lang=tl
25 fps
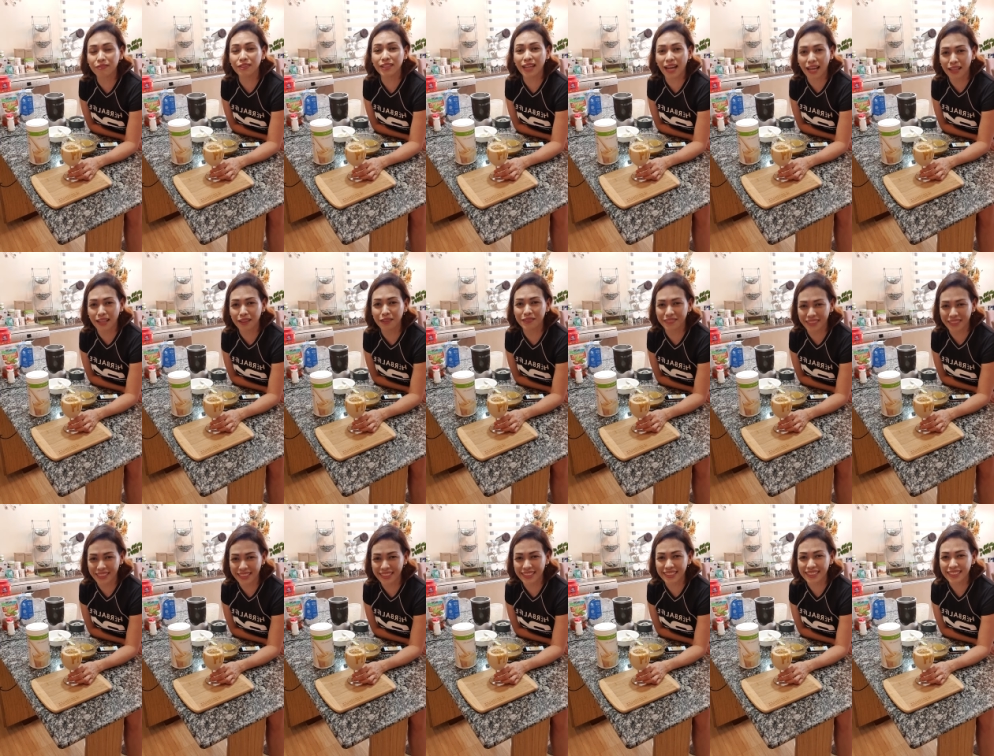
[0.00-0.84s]

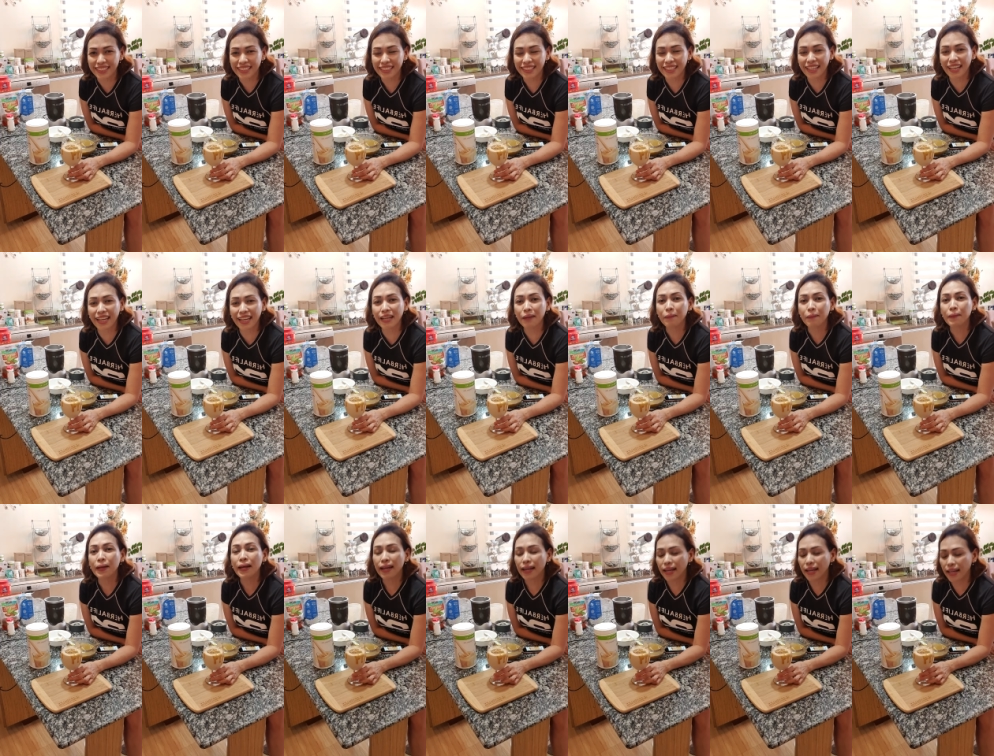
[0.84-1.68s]
calories.
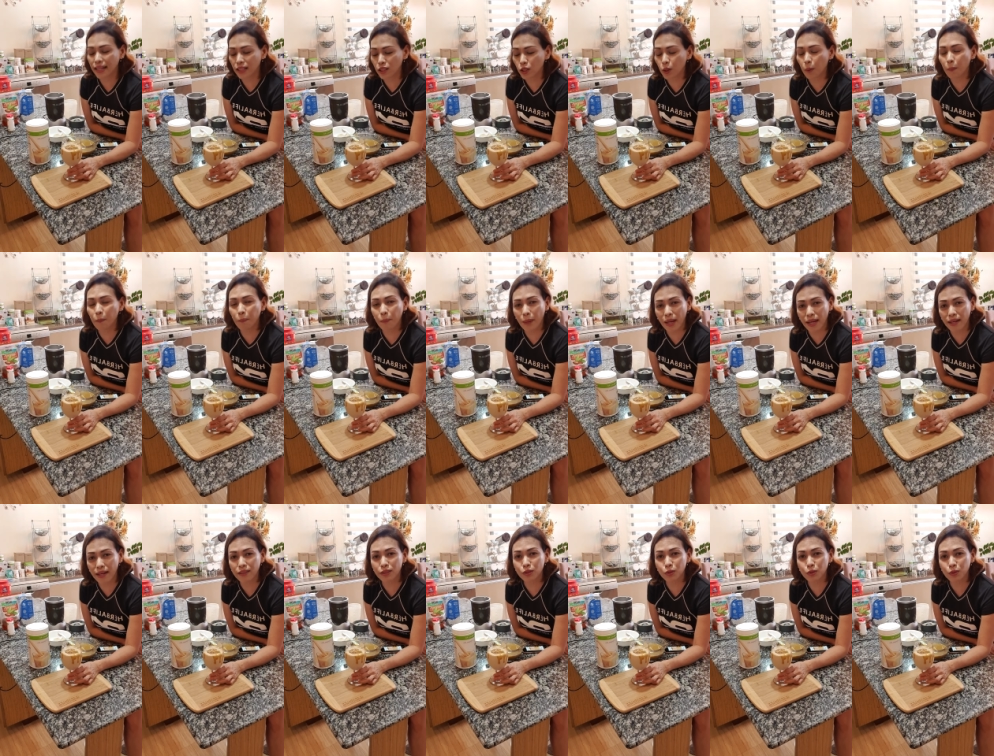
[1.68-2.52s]
Okay? And
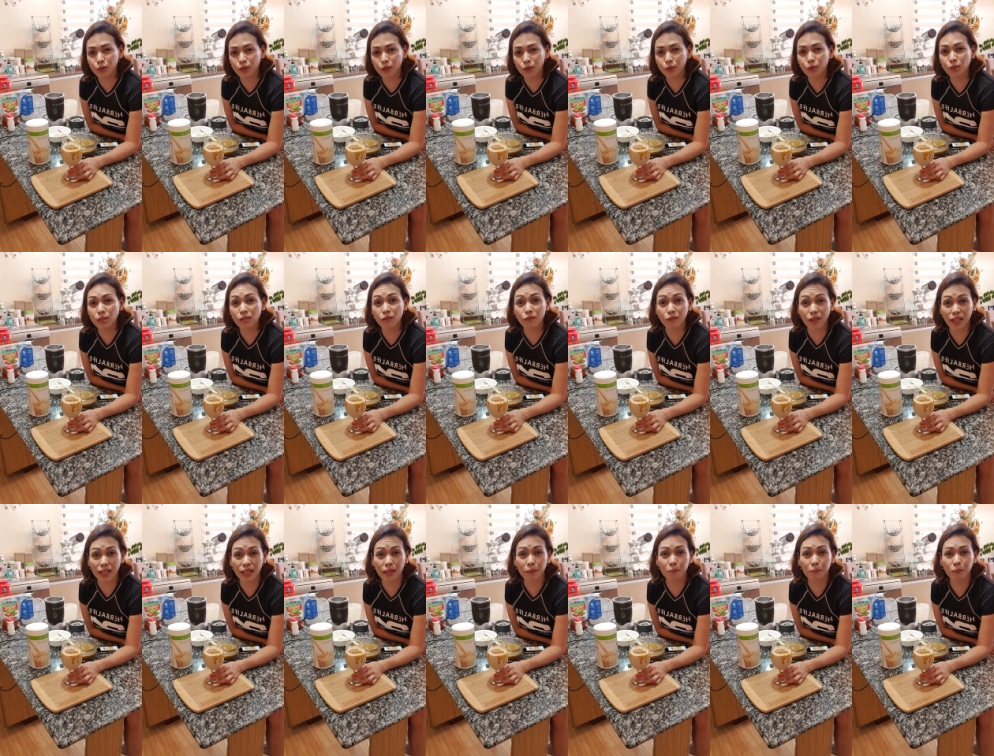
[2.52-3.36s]
compared to those
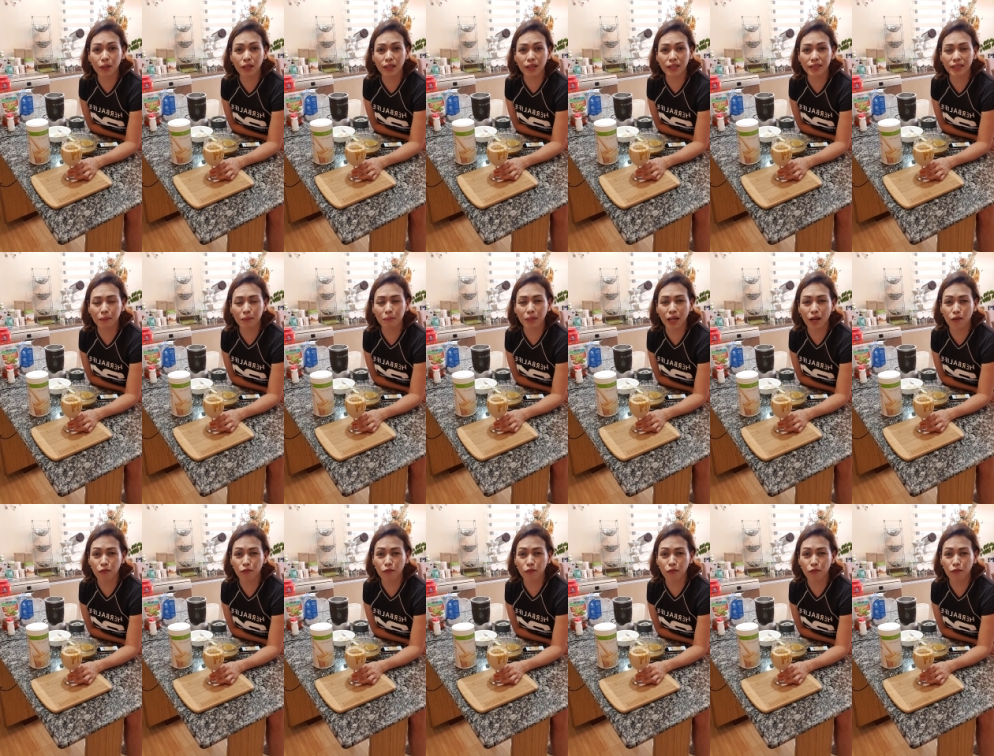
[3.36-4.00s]
available nga mga